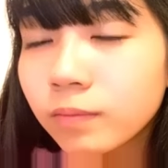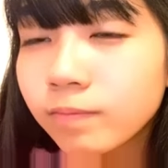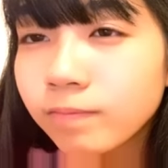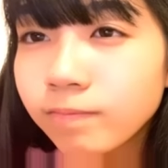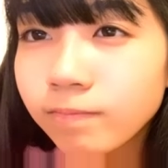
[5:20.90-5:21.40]

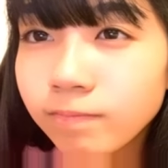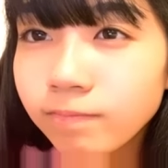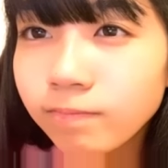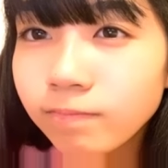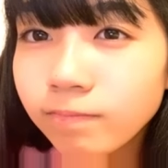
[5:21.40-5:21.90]
うん
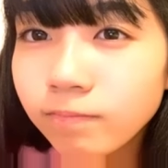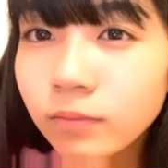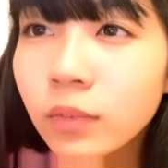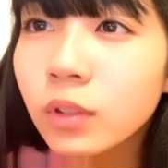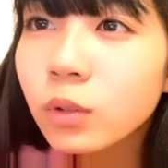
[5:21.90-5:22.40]

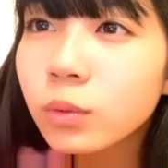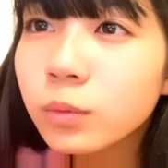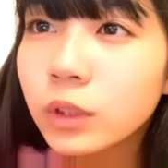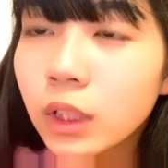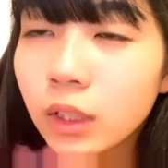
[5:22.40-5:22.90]
そう
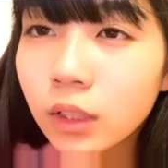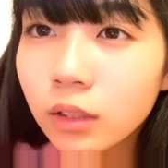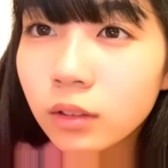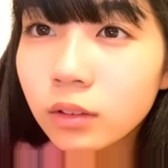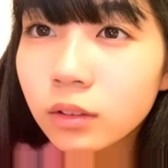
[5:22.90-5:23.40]
もうなんか
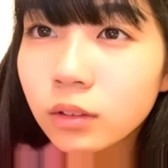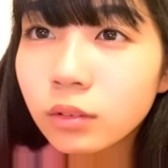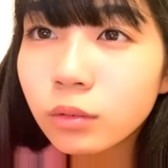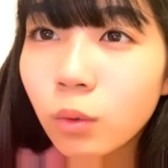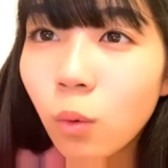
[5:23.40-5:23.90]

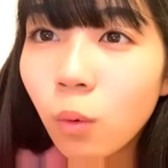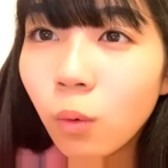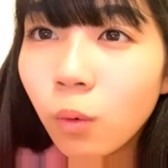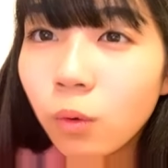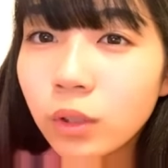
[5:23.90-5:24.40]

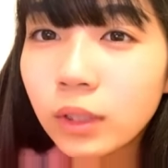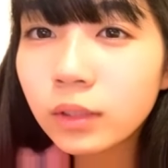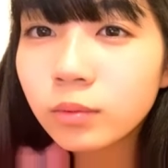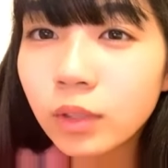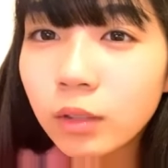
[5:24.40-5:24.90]
おおって
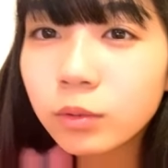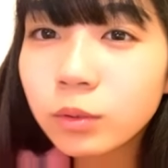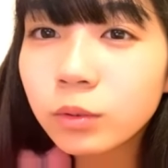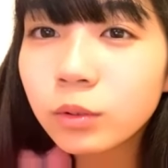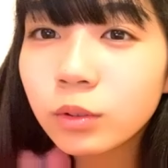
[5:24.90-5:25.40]
学校
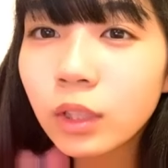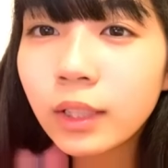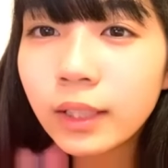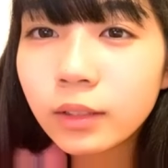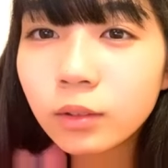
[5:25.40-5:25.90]
のことを考
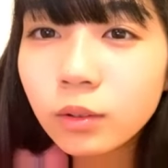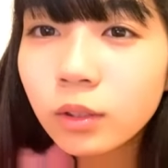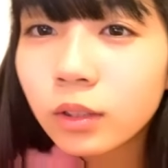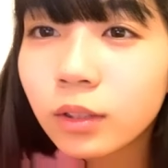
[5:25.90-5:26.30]
えるとは